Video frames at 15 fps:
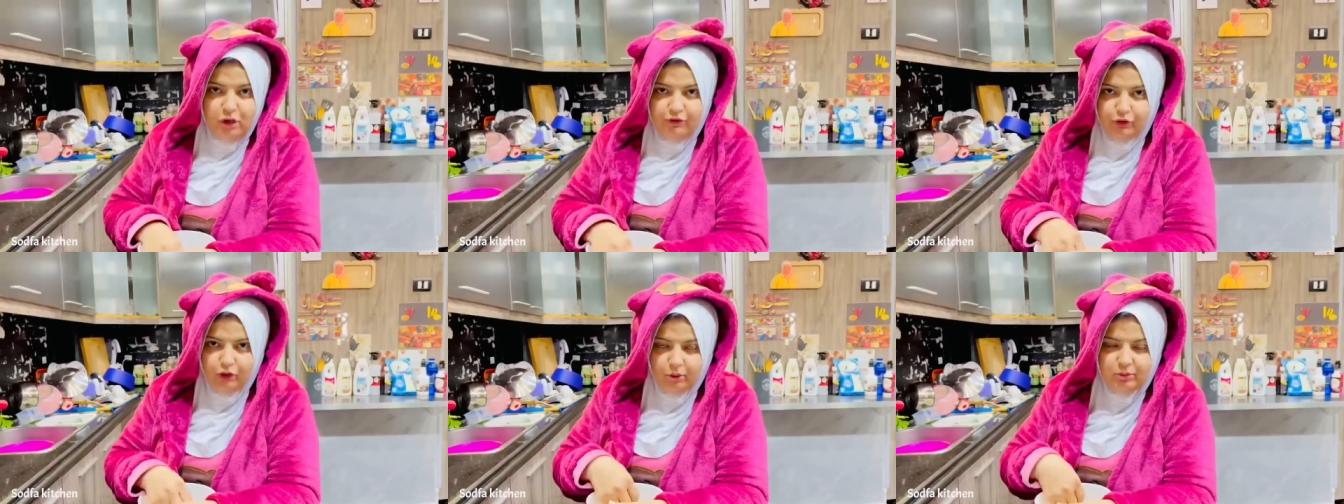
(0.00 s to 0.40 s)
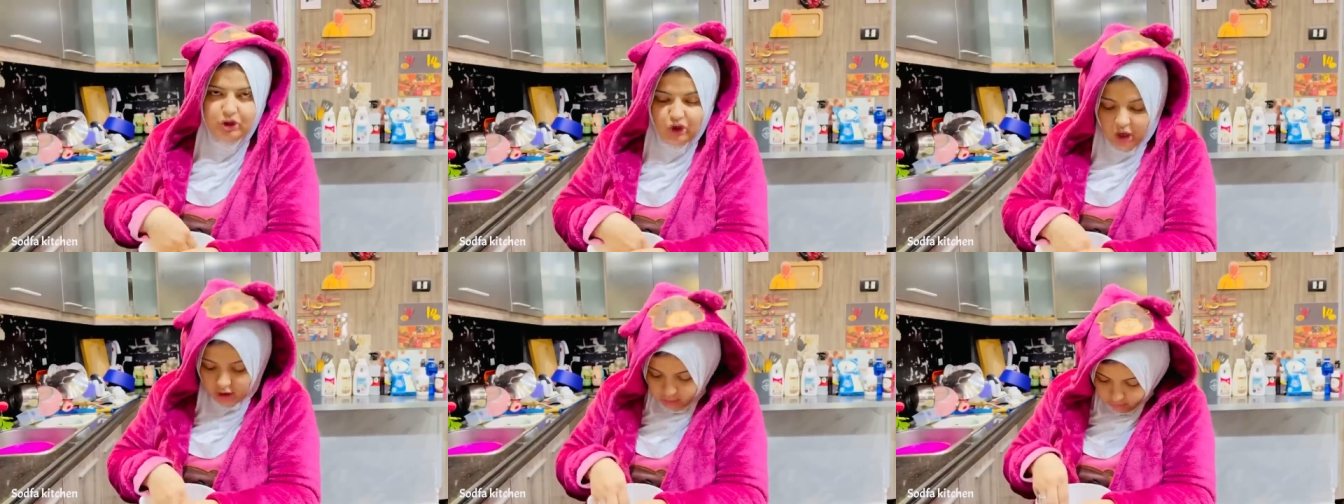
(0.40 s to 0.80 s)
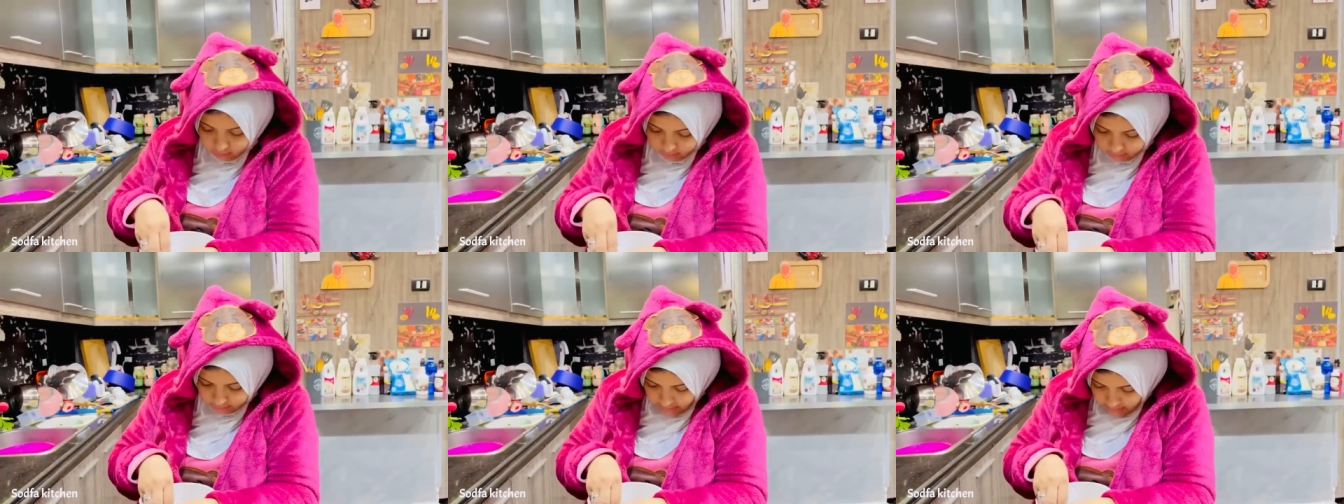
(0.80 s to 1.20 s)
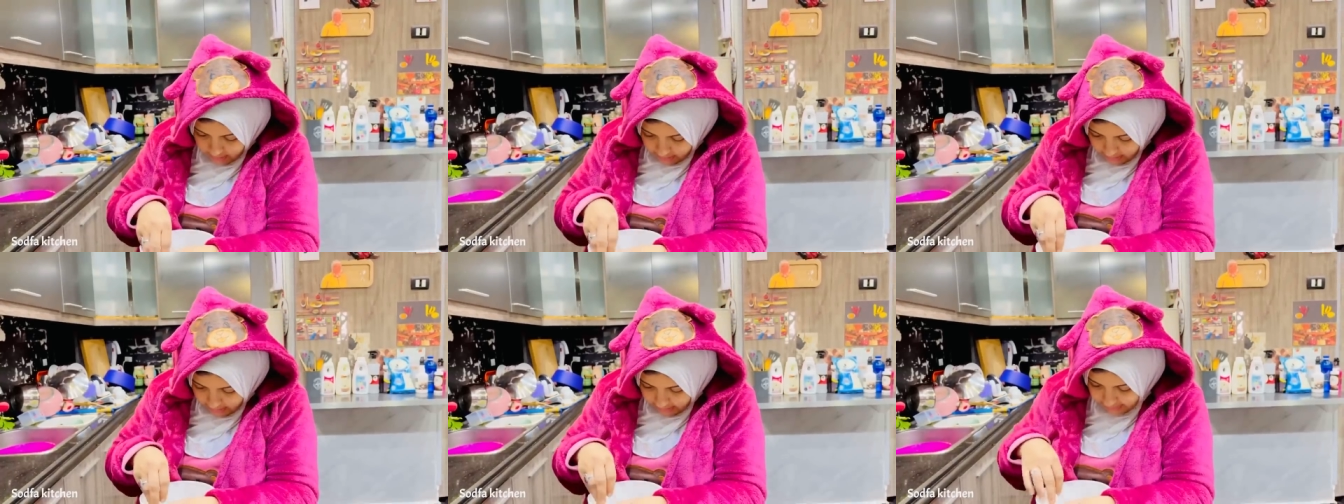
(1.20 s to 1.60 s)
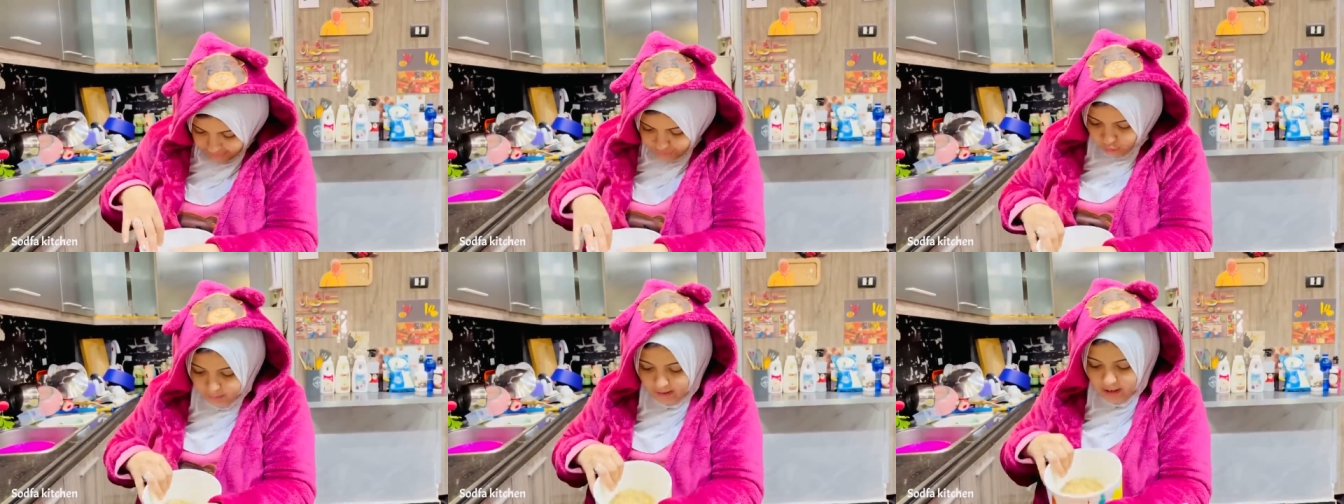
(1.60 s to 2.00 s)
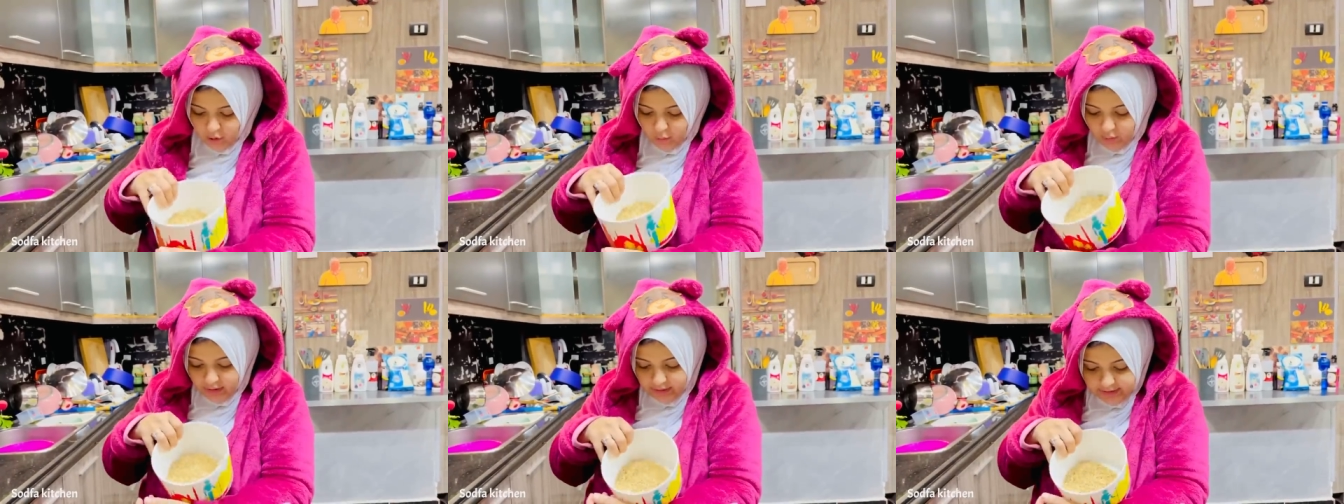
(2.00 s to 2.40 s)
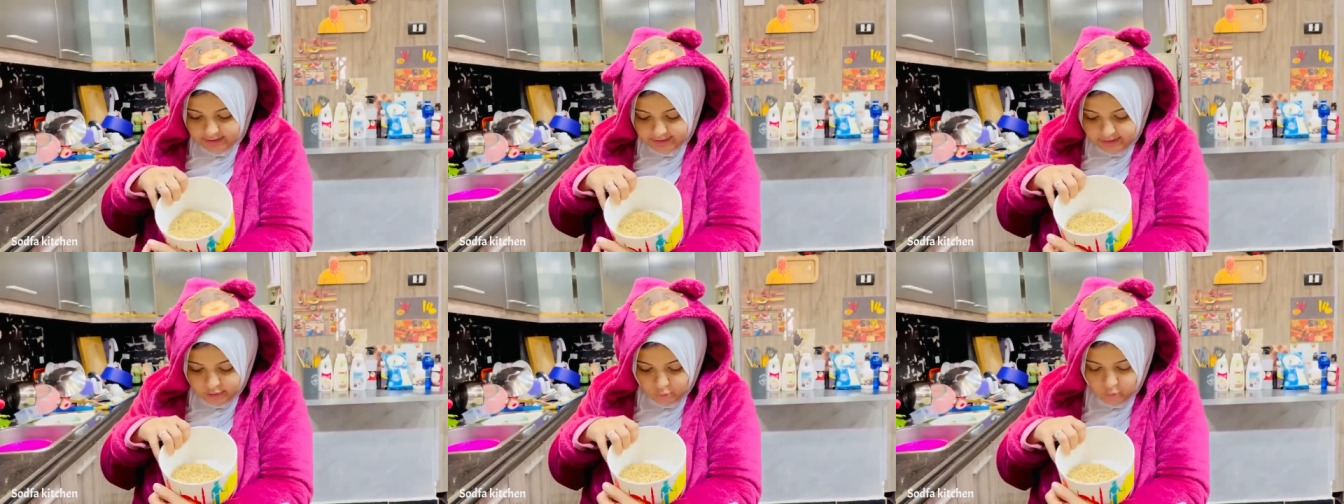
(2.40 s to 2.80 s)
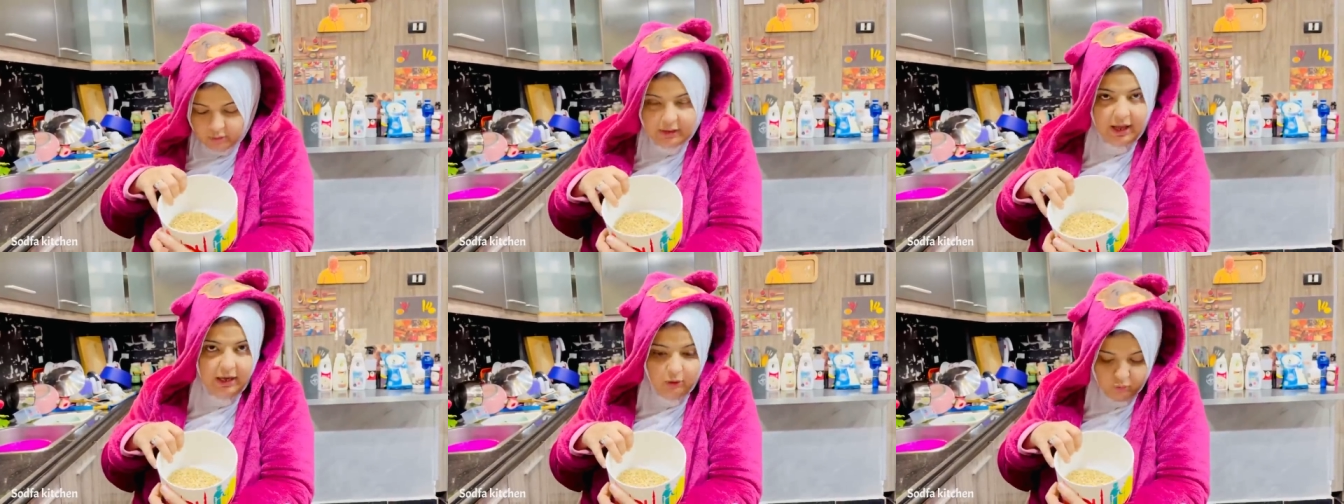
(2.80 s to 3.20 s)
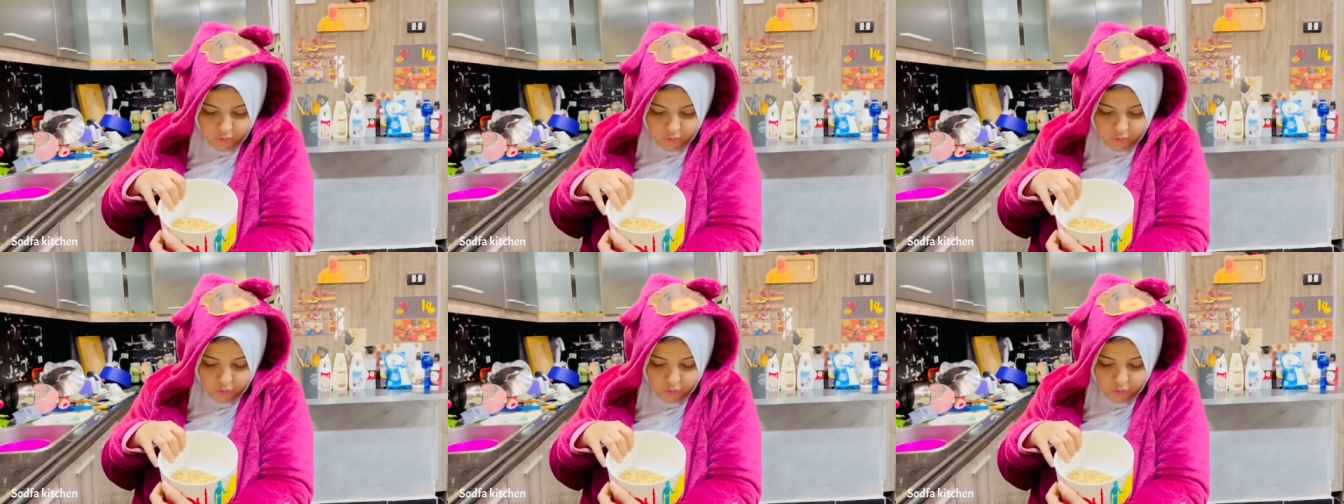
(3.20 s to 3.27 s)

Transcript: في يوم ان شاء الله هغسله بقى كويس وانقعه